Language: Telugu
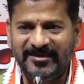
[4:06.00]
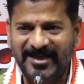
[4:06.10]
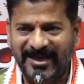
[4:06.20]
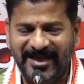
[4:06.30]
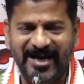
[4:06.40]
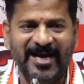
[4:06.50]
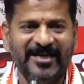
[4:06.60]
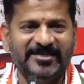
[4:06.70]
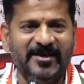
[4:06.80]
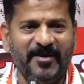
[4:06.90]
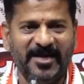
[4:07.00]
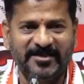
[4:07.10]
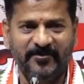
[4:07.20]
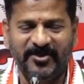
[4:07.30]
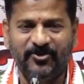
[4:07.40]
తెలంగాణ
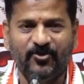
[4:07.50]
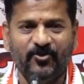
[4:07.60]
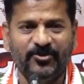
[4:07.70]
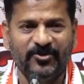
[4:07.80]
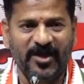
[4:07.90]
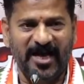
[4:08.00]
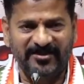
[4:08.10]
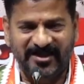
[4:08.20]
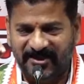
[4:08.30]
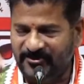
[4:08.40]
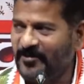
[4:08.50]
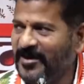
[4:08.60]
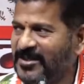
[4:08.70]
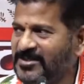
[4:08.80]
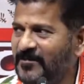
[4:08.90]
సమాజం ఎదుర్కొంటున్న
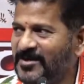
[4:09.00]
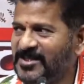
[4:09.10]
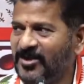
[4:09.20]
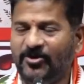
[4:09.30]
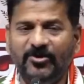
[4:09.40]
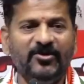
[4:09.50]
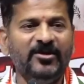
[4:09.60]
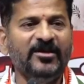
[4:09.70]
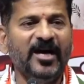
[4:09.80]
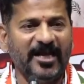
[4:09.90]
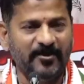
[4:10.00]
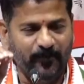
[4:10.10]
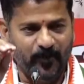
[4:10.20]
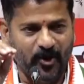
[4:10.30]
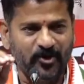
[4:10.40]
తీవ్రమైన సమస్యలు అది
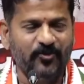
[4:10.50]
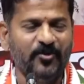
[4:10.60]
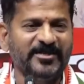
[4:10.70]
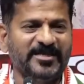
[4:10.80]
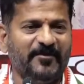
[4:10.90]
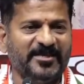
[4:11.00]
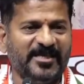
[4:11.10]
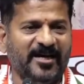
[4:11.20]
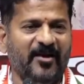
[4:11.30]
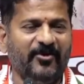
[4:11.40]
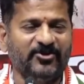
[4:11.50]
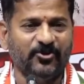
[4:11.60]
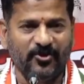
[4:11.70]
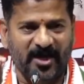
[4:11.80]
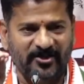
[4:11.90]
పోడు భూమి సమస్య
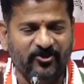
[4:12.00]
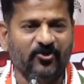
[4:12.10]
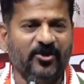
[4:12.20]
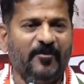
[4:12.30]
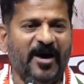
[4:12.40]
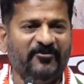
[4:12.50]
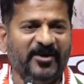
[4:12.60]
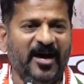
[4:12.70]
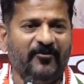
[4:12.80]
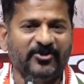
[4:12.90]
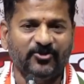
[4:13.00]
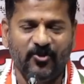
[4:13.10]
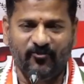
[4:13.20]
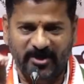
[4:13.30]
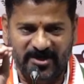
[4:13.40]
కావచ్చు రైతు రుణమాఫీ కావచ్చు
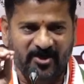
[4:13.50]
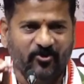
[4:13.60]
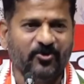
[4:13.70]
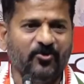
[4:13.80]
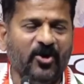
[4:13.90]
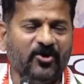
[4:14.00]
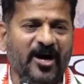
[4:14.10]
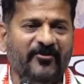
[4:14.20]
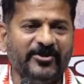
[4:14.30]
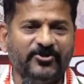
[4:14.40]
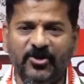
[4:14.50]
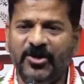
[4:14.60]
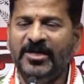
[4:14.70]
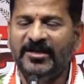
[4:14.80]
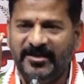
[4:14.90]
వడ్ల కొనుగోలు కావచ్చు
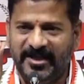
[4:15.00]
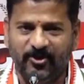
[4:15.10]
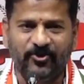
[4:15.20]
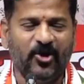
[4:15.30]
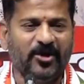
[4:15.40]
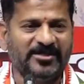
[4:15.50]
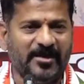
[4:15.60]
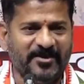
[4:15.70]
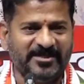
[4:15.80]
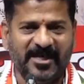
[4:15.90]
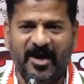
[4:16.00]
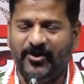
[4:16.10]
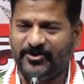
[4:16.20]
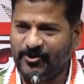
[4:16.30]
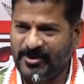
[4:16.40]
నిరుద్యోగ సమస్య
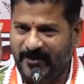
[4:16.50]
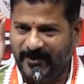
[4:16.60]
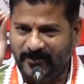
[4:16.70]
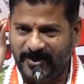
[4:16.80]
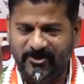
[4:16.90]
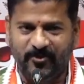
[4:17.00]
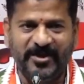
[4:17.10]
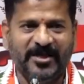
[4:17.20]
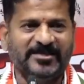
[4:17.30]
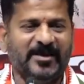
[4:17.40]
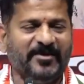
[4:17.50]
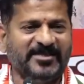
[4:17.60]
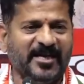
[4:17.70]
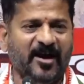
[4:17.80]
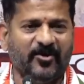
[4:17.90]
కావచ్చు డబుల్ బెడ్రూమ్ ఇండ్ల
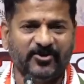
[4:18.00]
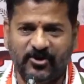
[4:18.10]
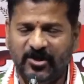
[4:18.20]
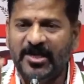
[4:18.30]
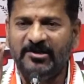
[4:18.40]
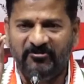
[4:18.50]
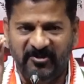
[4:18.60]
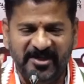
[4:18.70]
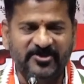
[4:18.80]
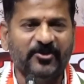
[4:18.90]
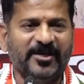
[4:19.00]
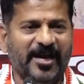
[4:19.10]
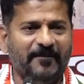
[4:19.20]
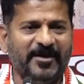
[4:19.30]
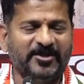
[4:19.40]
సమస్య కావచ్చు ఫీజు
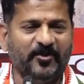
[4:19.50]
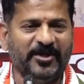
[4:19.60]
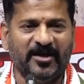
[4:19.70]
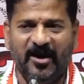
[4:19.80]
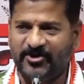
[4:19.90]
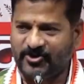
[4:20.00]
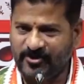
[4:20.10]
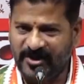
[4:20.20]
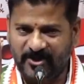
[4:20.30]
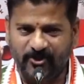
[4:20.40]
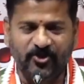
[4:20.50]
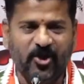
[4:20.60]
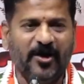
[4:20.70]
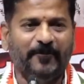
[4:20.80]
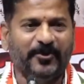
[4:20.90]
రియంబర్స్మెంట్ కావచ్చు
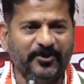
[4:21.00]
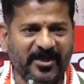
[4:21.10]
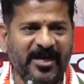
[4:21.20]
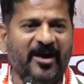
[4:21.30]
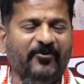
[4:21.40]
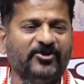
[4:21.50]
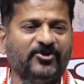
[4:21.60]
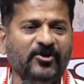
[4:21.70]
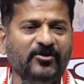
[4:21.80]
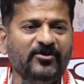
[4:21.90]
నిరుద్యోగ భృతి కావచ్చు